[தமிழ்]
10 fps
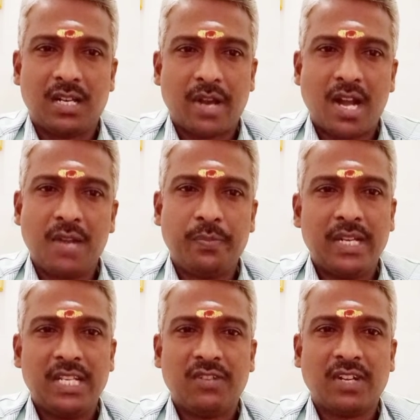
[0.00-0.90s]
ஆண்
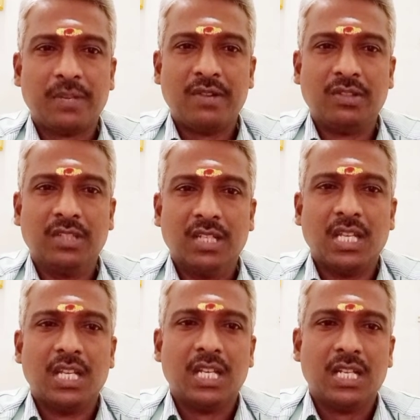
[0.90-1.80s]
பெண் இருவருக்குமே வந்து
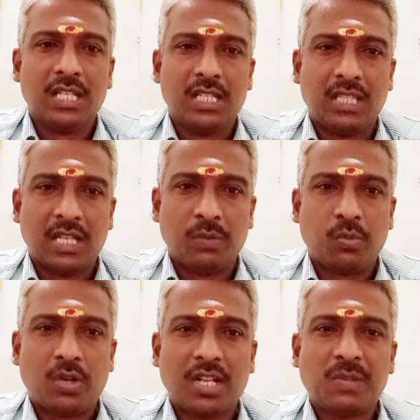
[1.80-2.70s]
இந்த
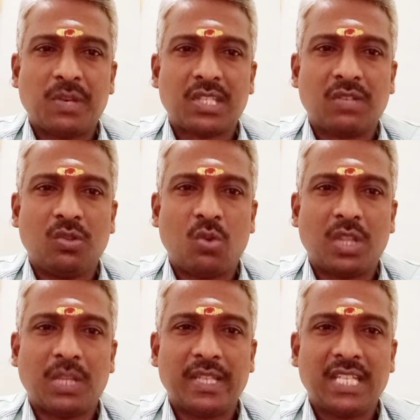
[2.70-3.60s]
புரட்டாசி மாதம் வந்து
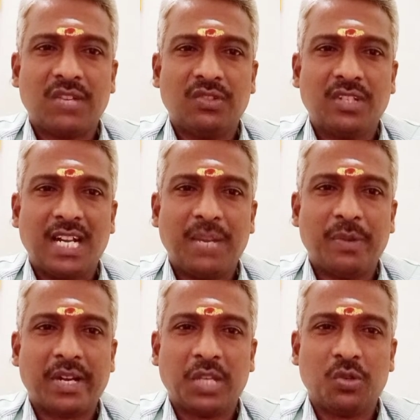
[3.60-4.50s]
குழந்த பாக்கியம் வந்து
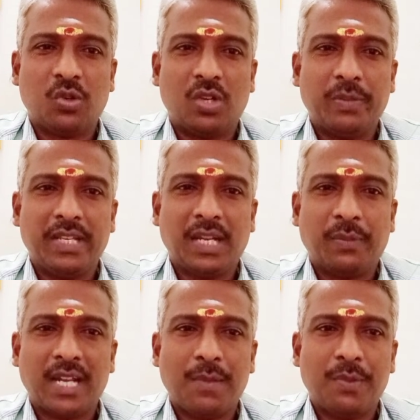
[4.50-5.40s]
கண்டிப்பாக கிடைக்கும் அப்படிங்கிற
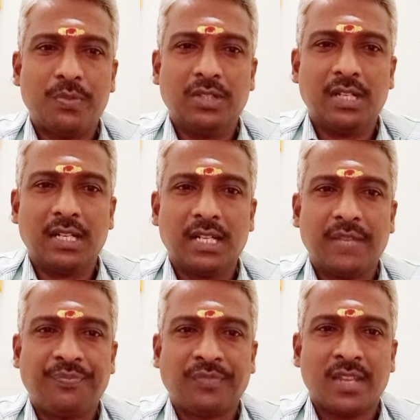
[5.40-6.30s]
மாதிரி அமைப்பு வந்துருக்குங்க
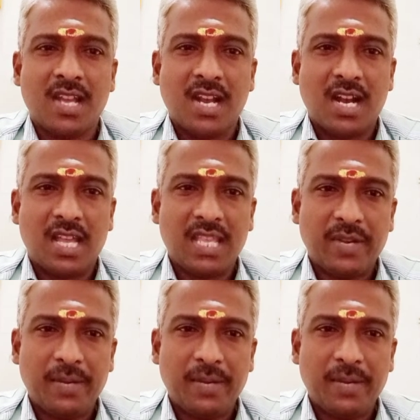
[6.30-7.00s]
அதே மாதிரி